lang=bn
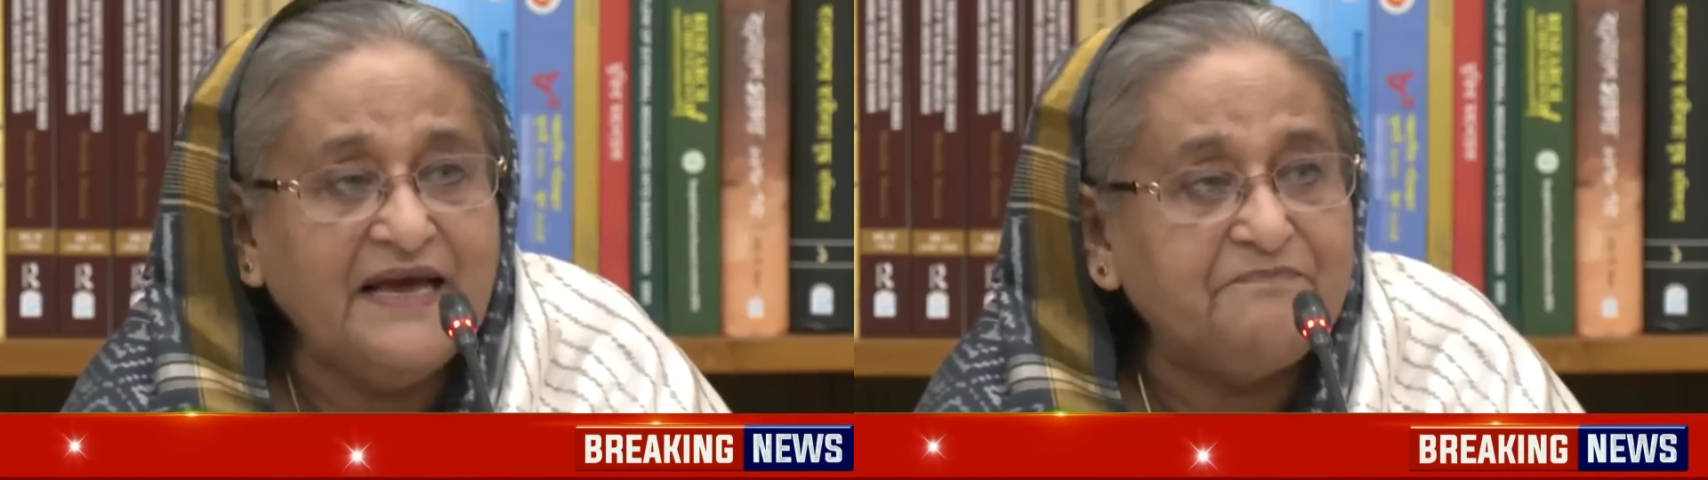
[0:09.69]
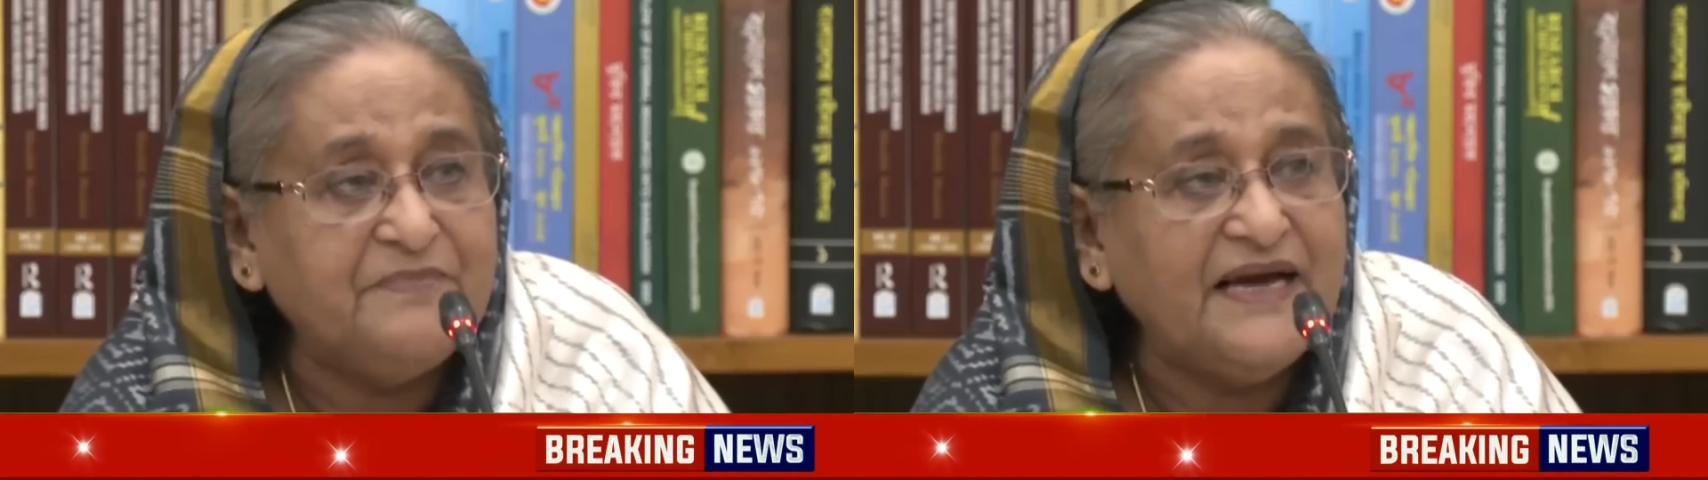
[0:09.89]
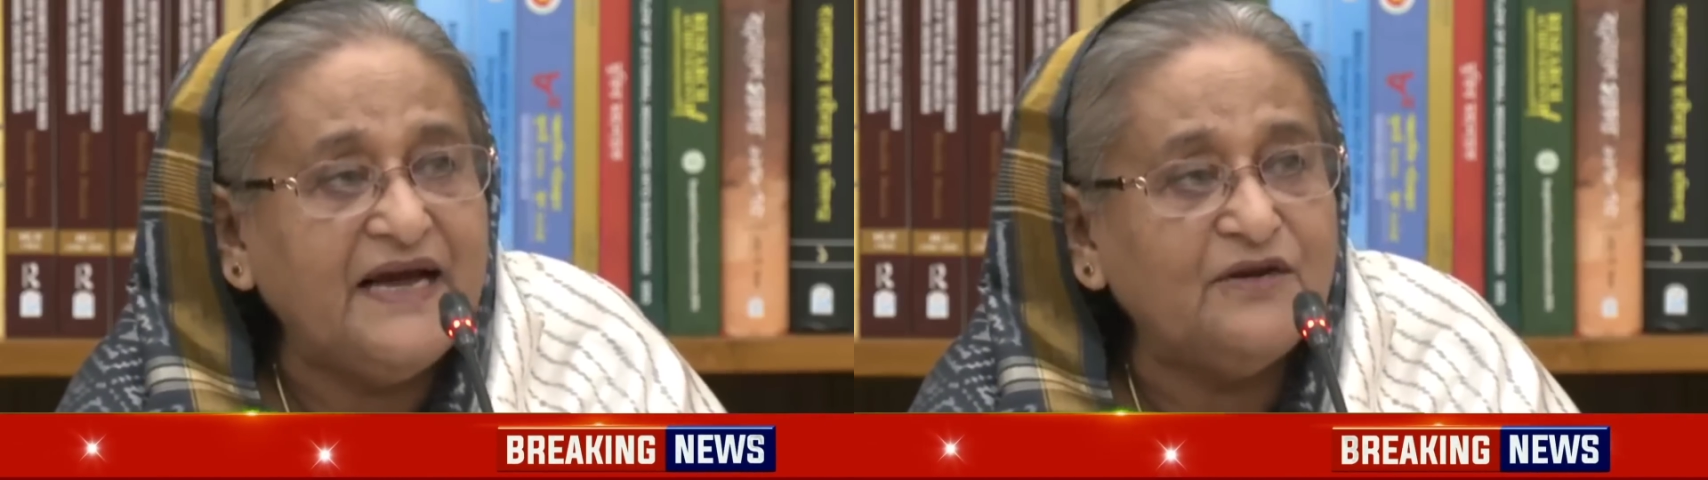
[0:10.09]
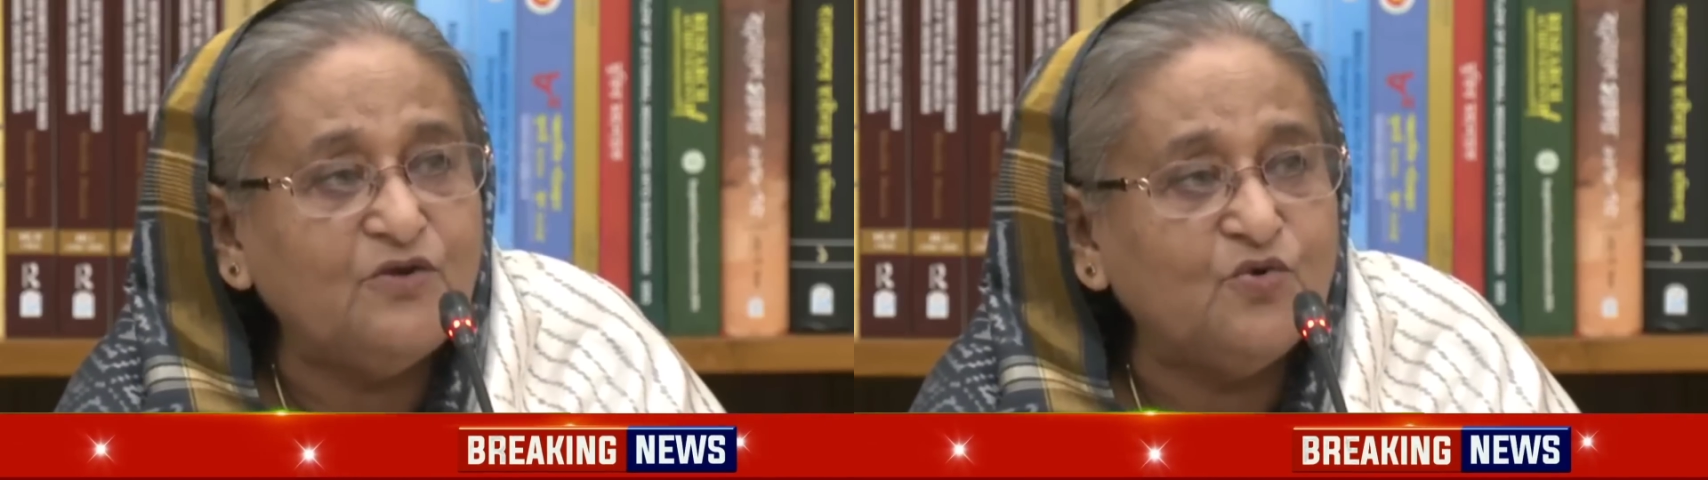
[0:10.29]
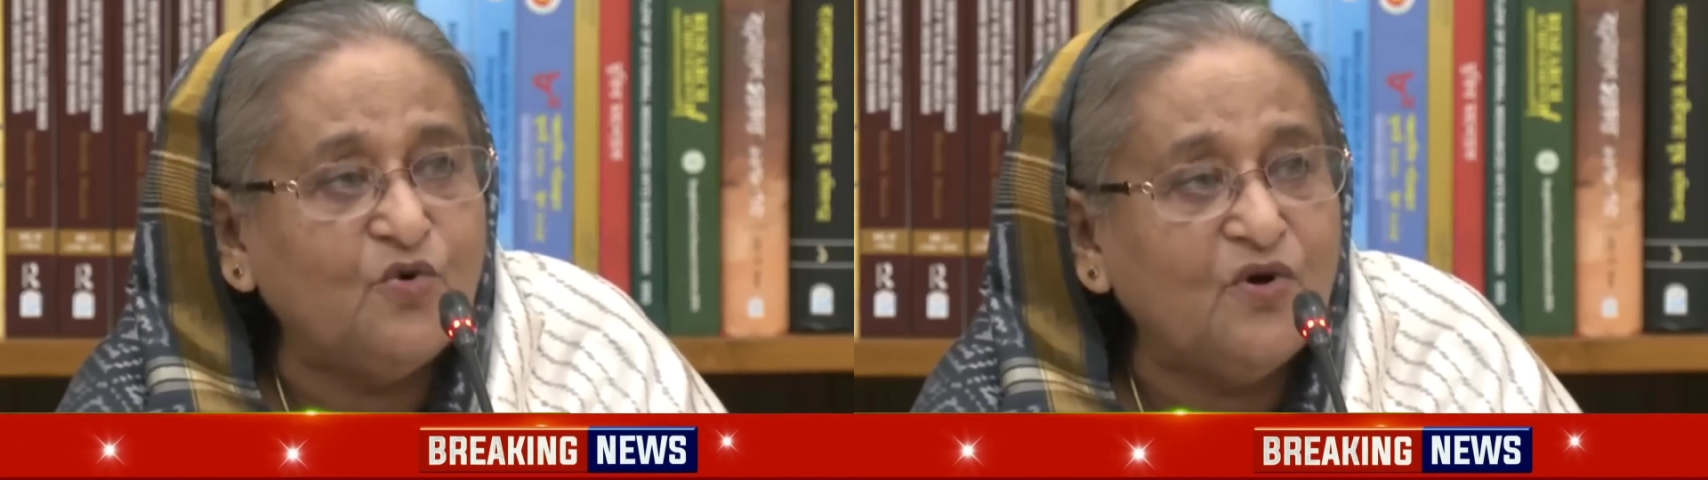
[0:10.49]
এফবিআই
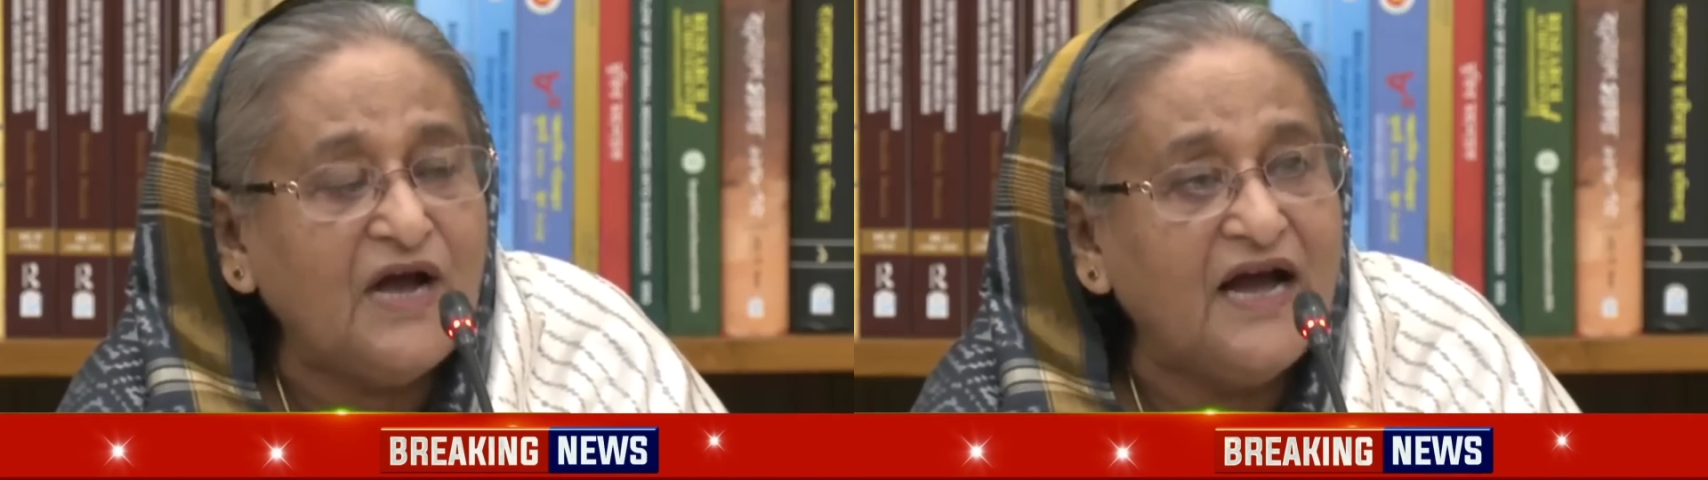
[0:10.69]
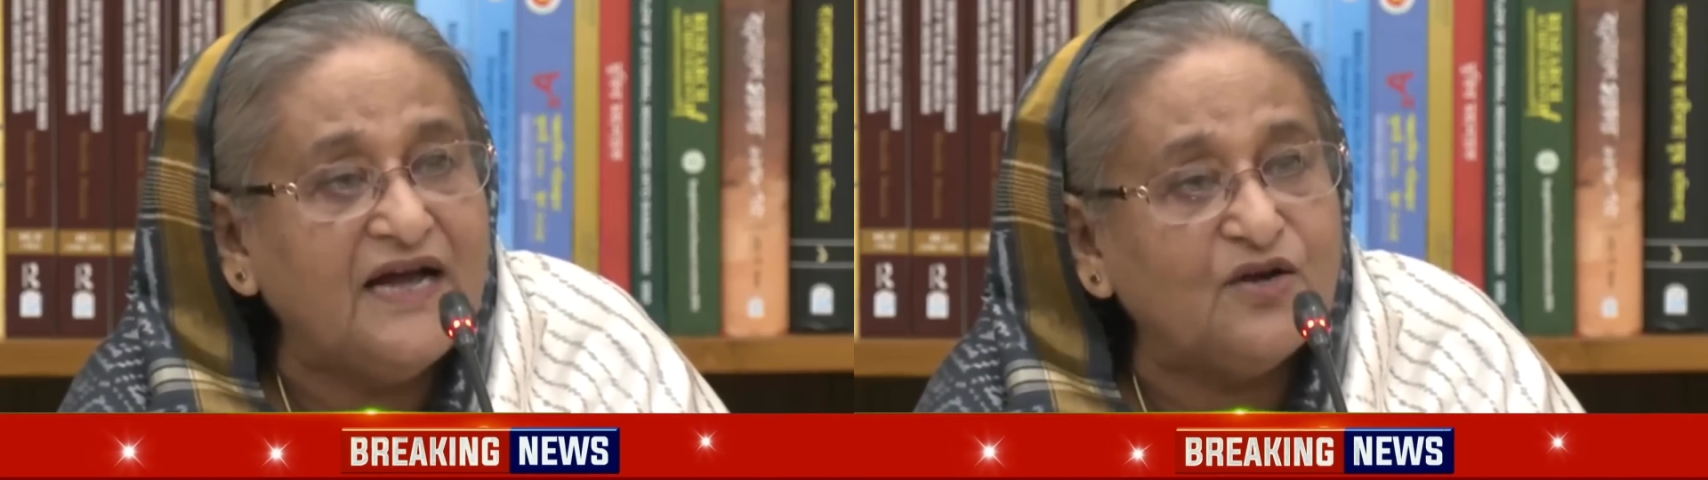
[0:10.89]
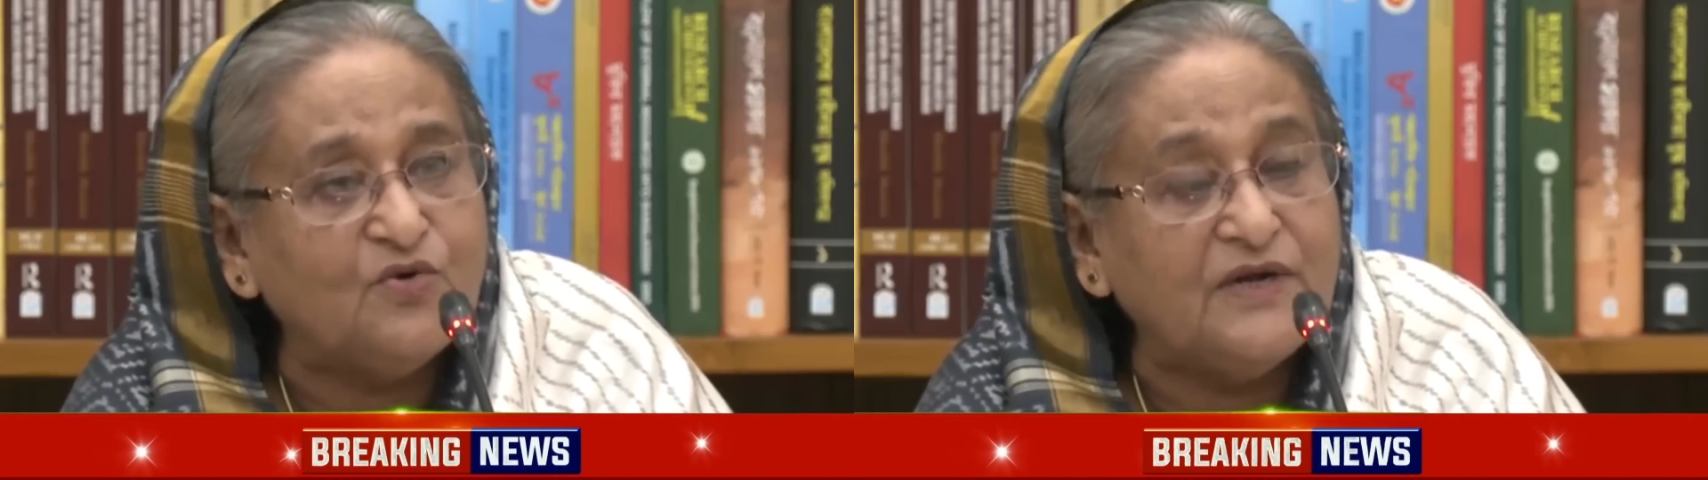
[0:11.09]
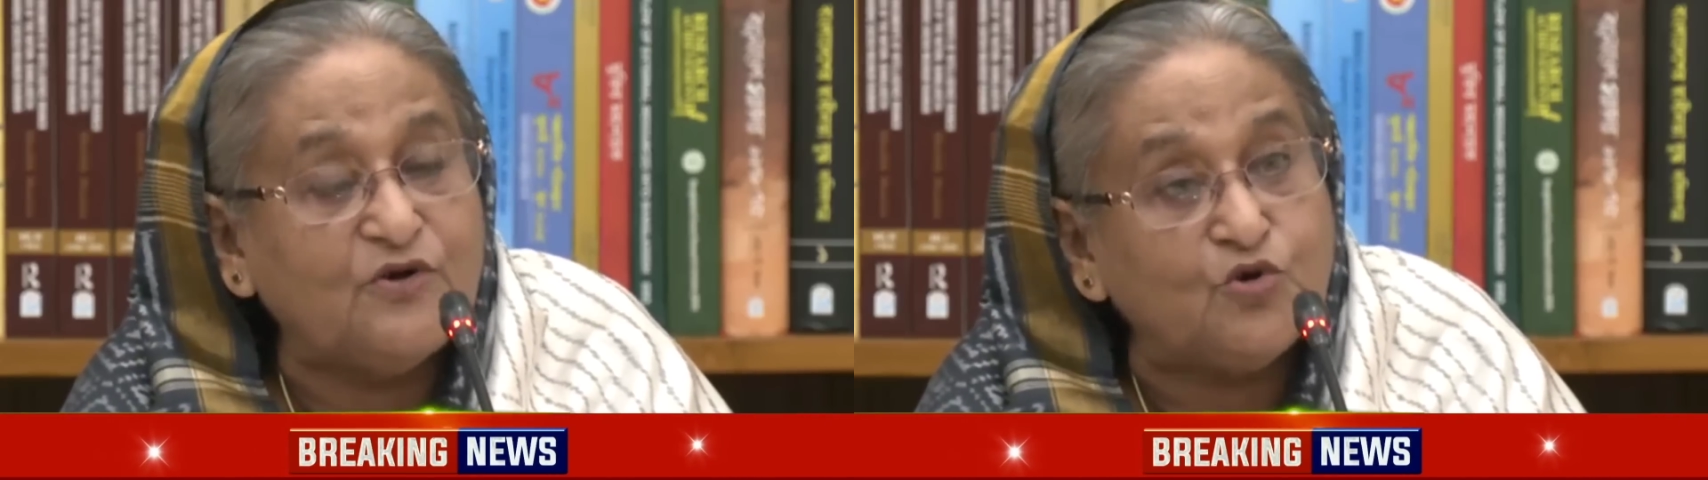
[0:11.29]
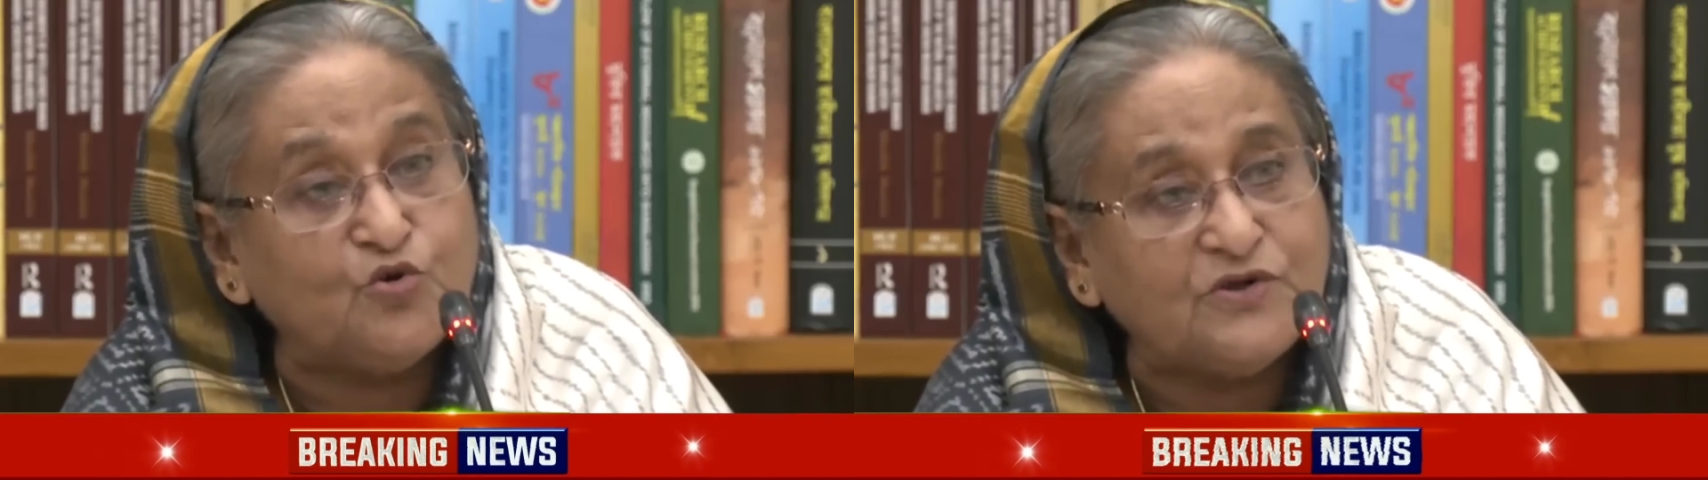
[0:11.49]
লোক হায়ার করলে
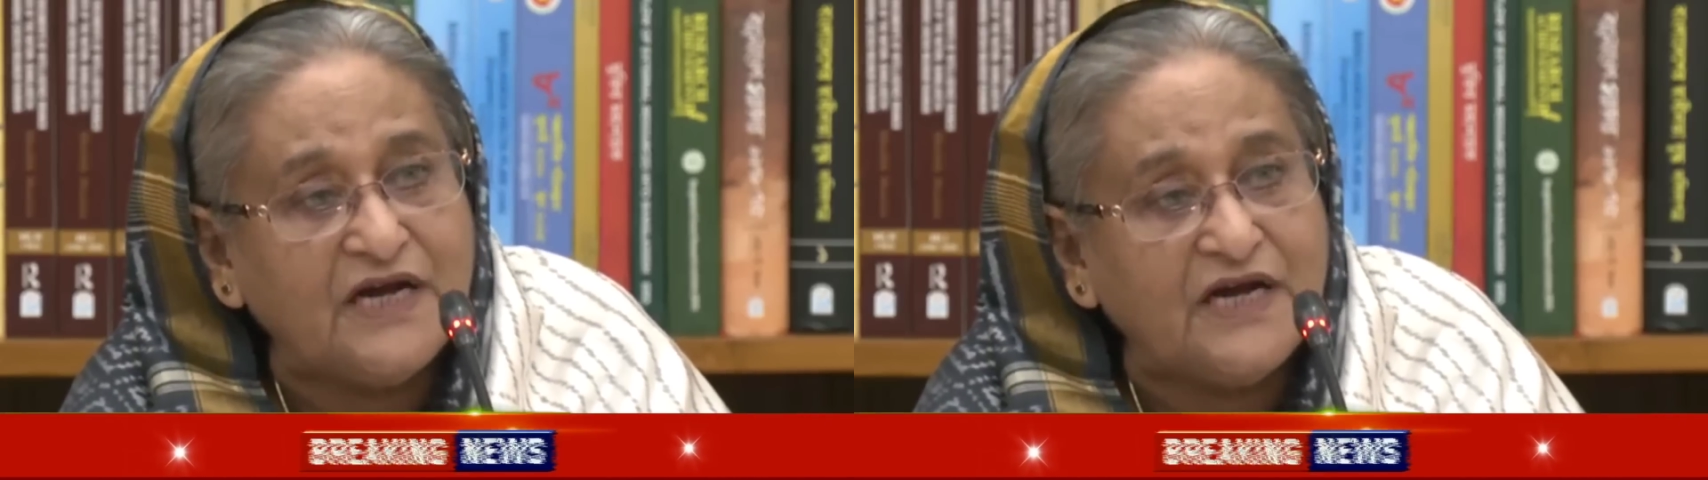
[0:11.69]
কত